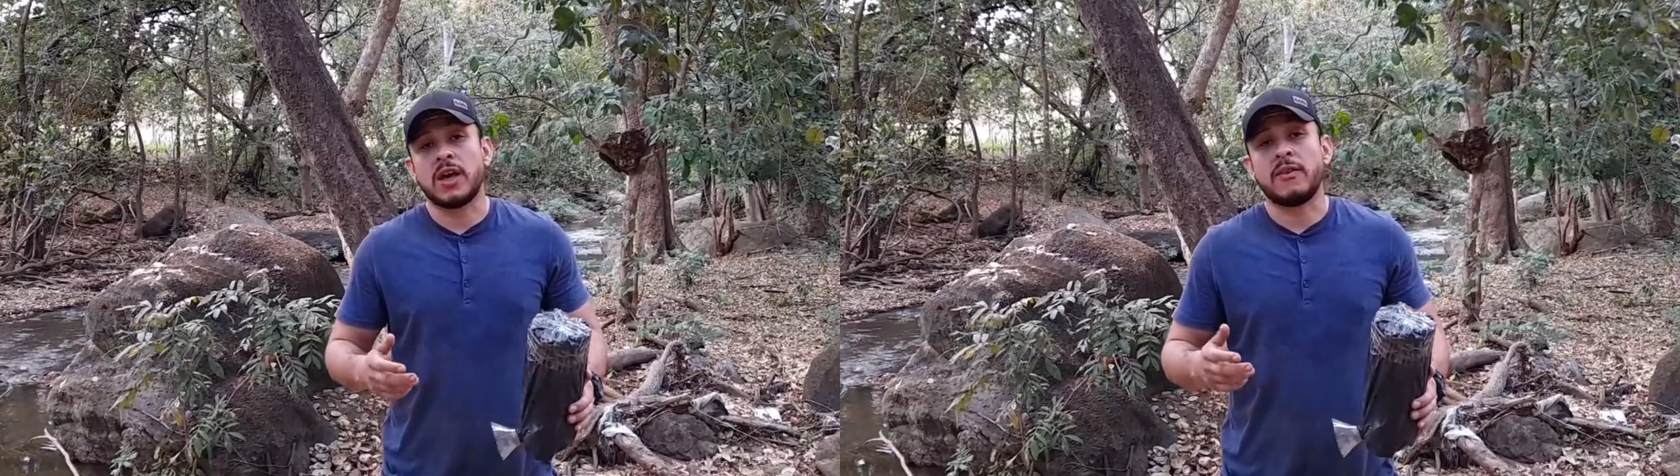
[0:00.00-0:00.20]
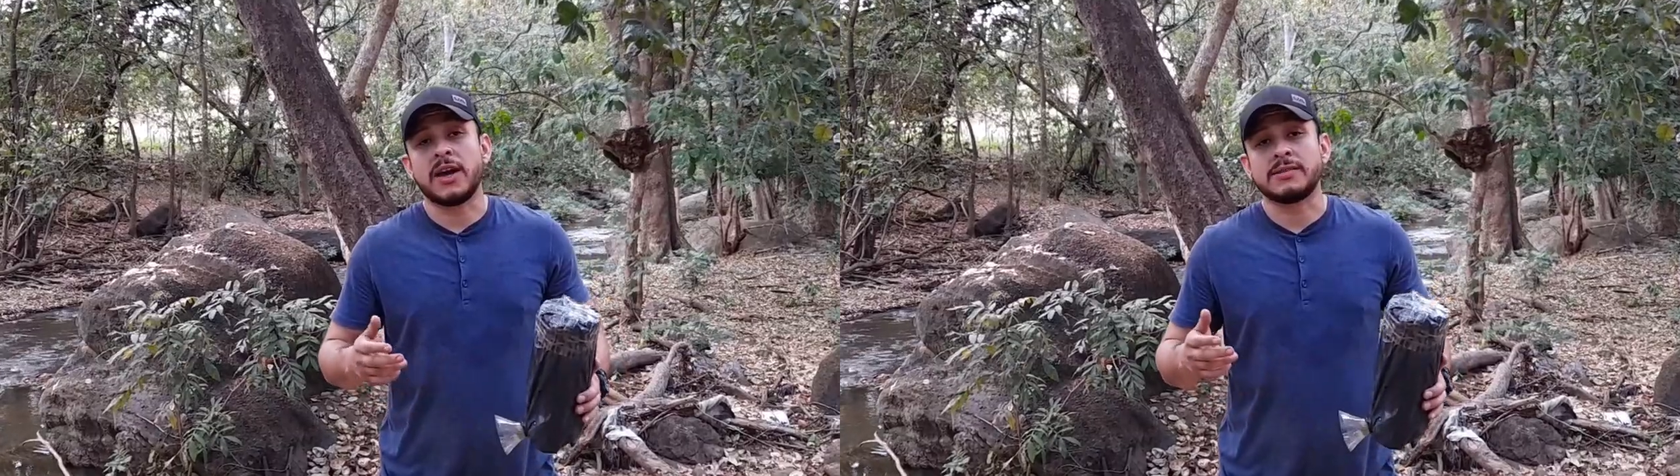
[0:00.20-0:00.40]

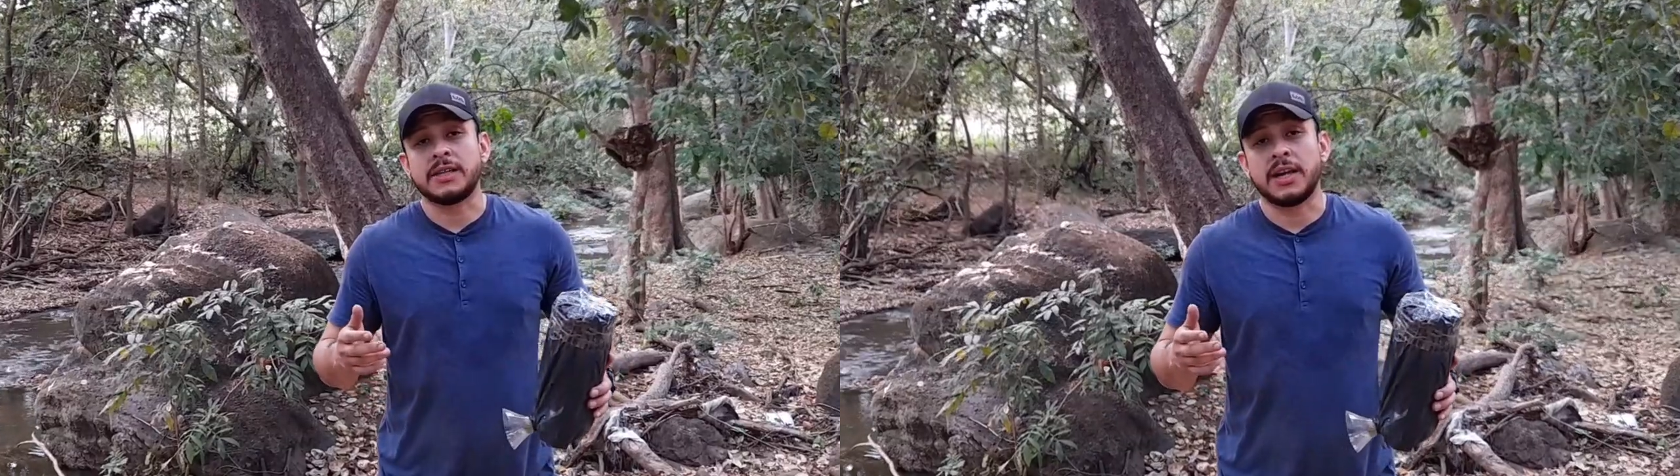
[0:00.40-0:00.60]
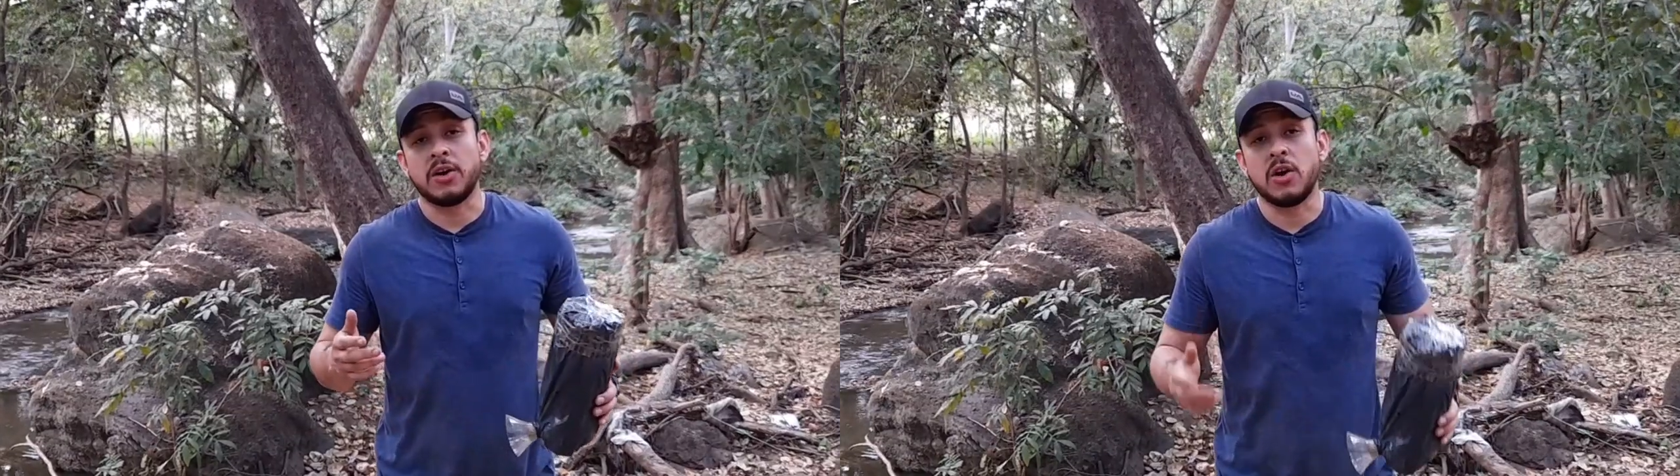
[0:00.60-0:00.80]
de abejas
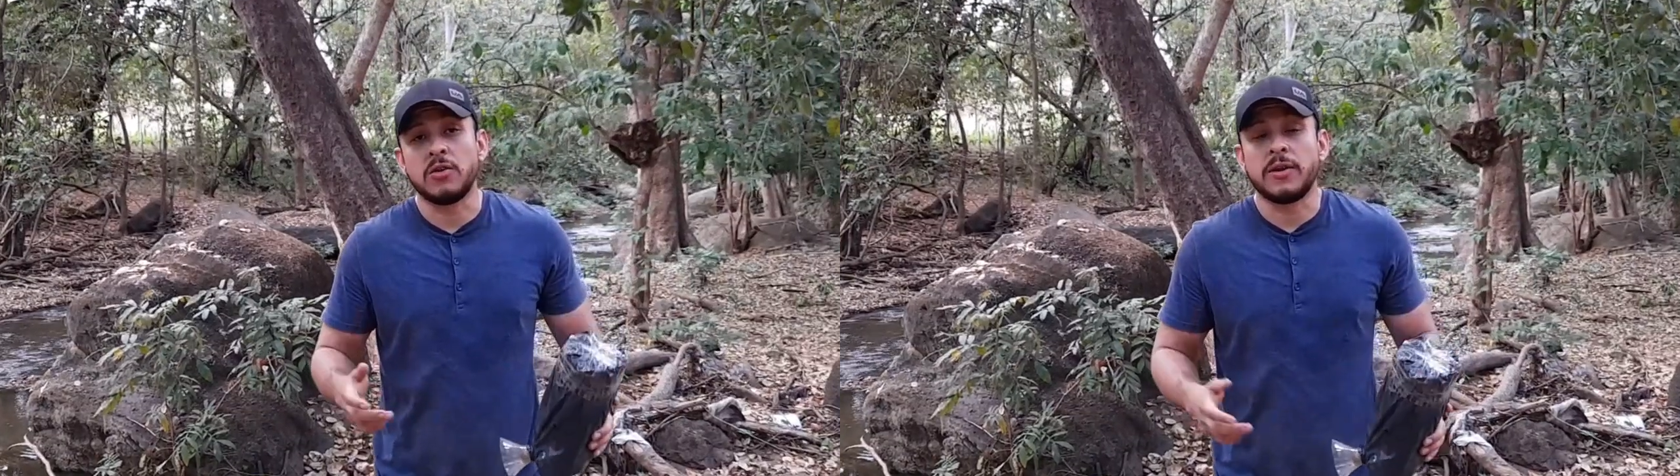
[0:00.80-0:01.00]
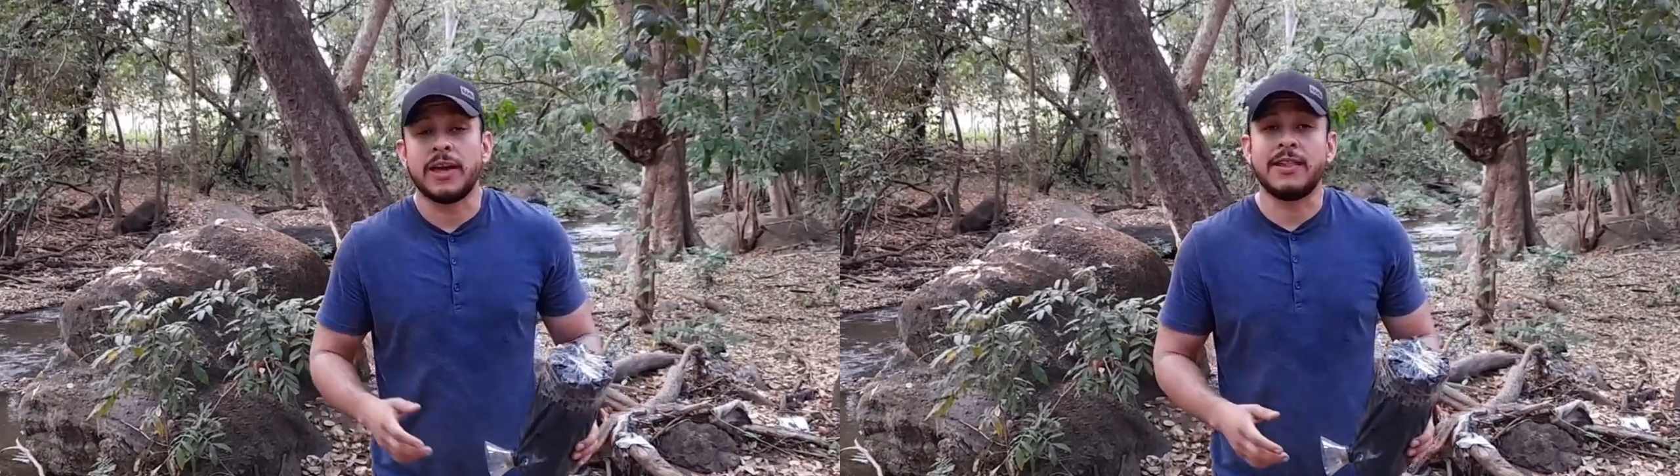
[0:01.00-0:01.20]
sin
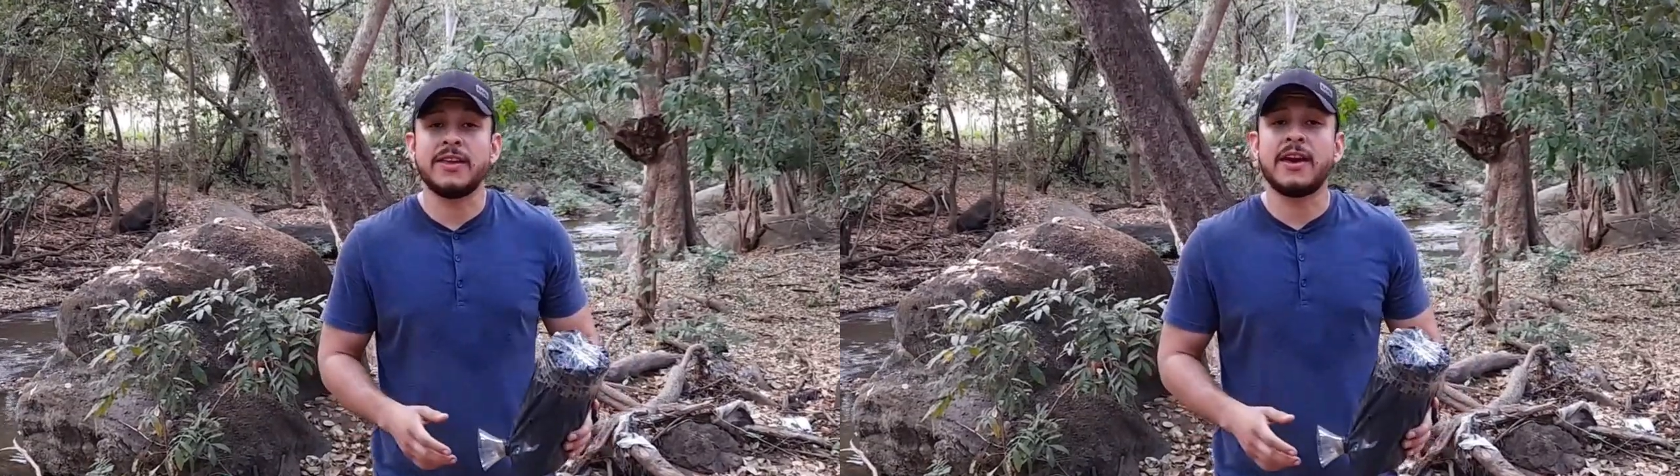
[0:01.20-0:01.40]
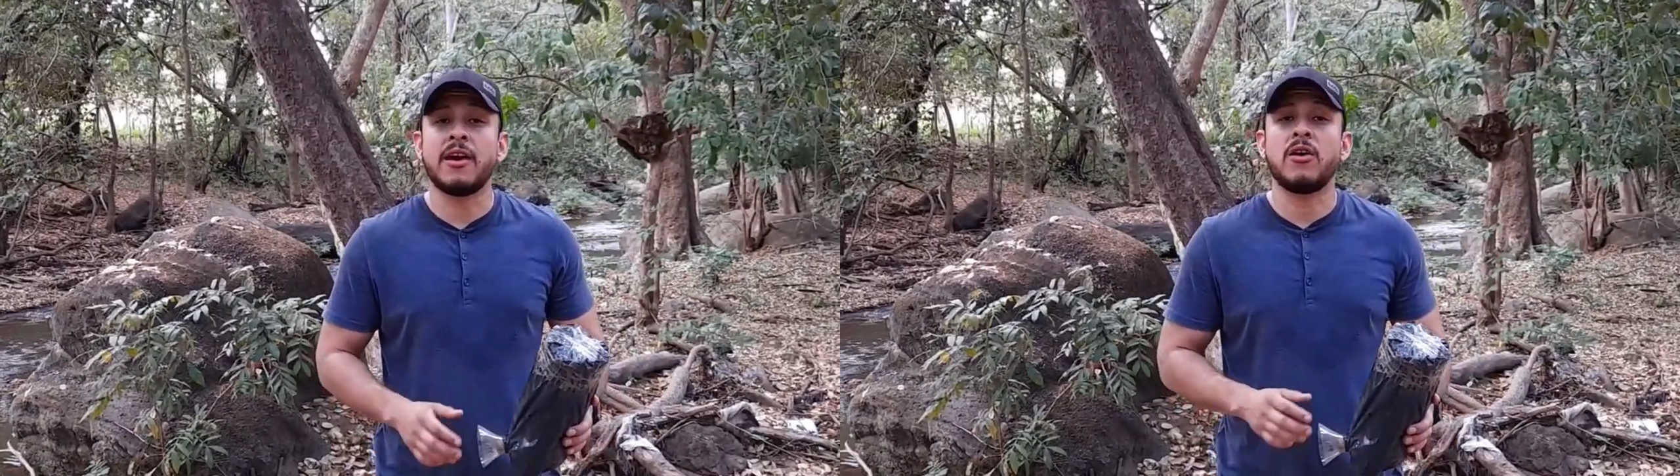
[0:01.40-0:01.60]
aguijón. El
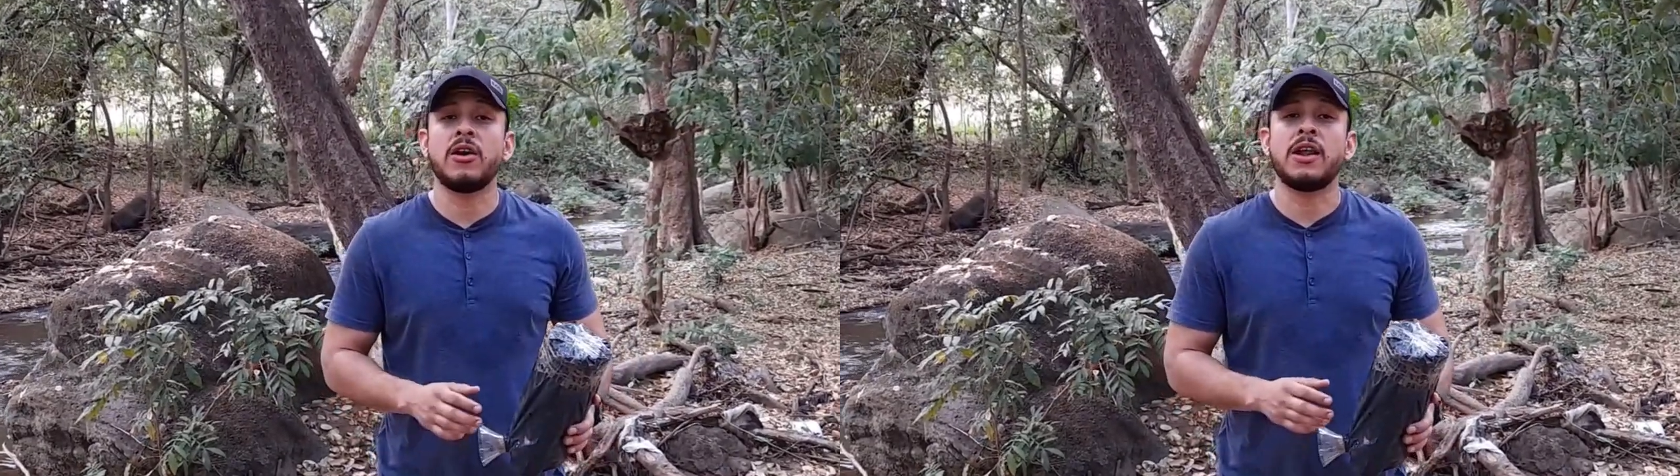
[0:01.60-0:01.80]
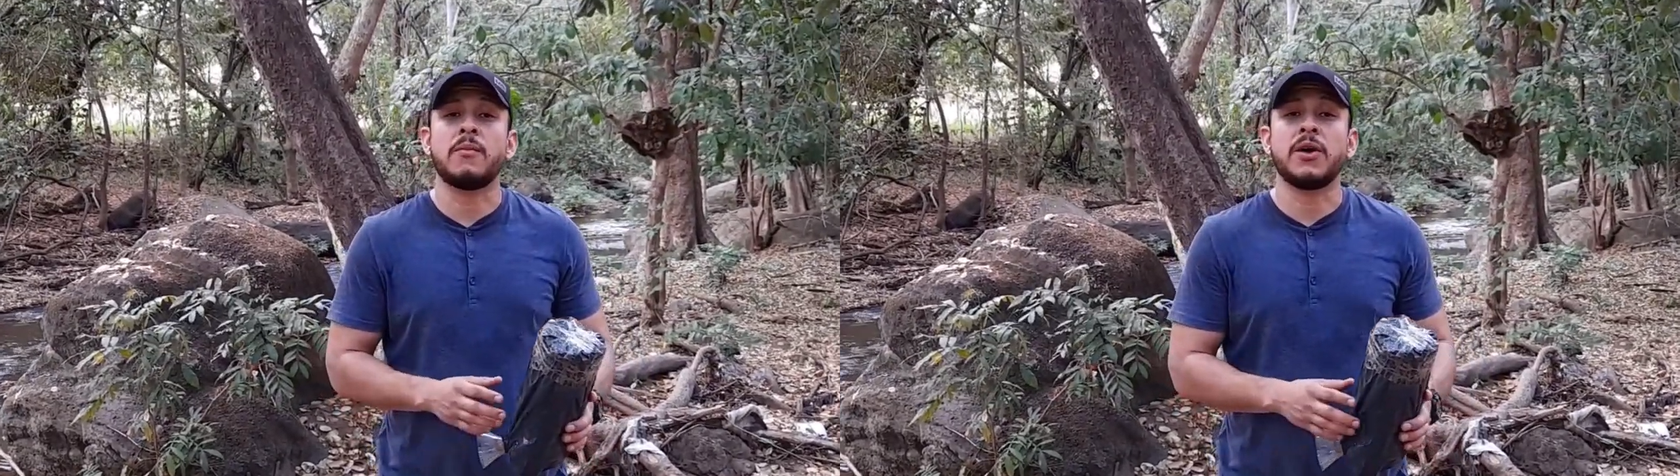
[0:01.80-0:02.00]
día de
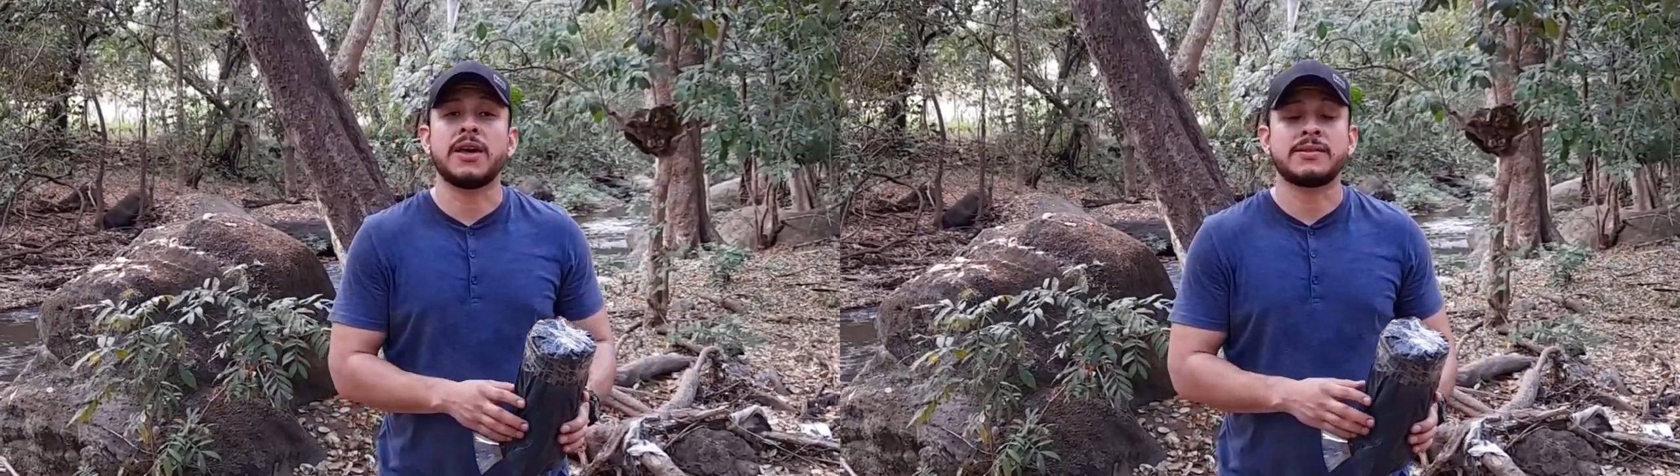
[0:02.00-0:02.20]
hoy les voy